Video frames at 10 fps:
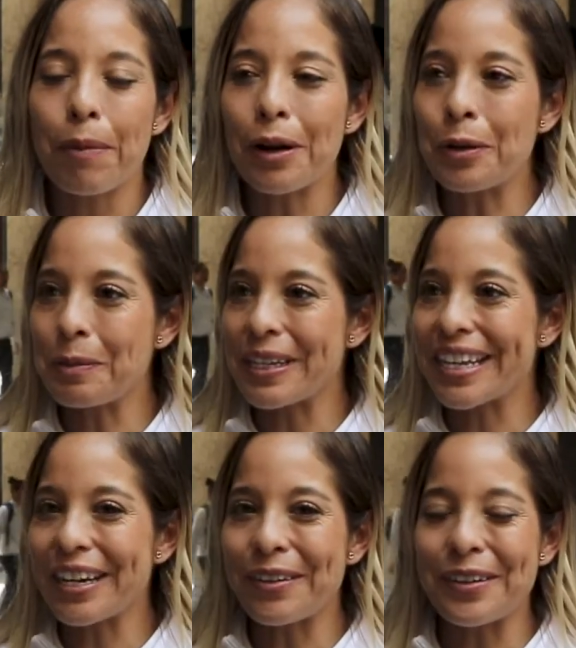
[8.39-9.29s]

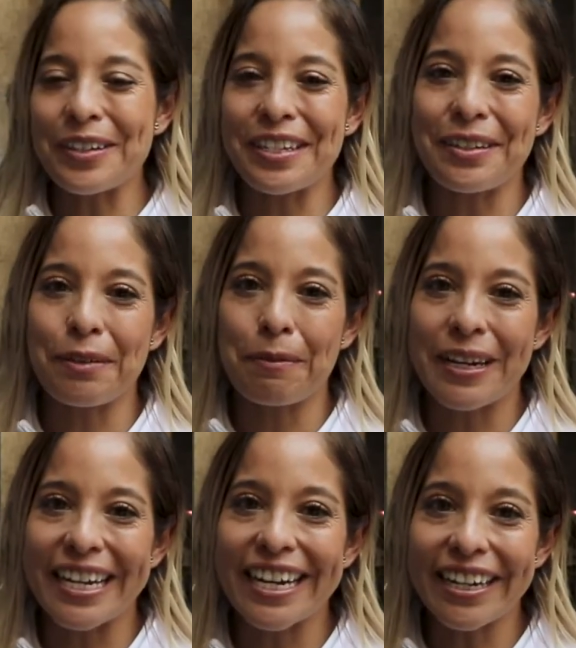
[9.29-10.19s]
palomita en Juegos
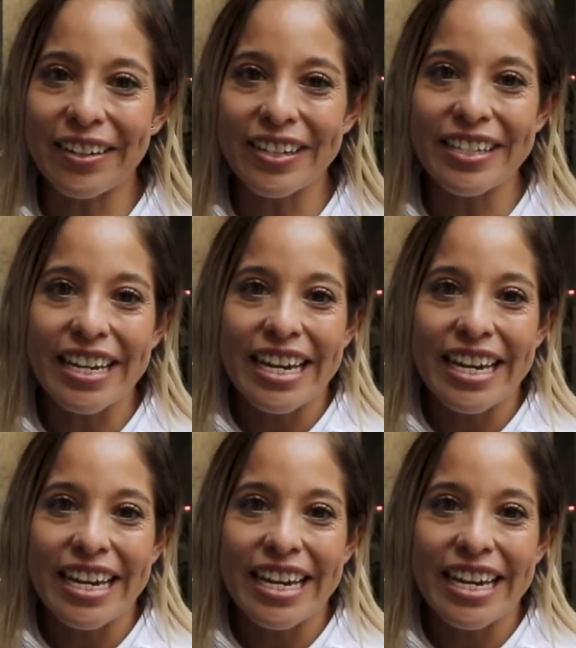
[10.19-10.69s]
Centroamericanos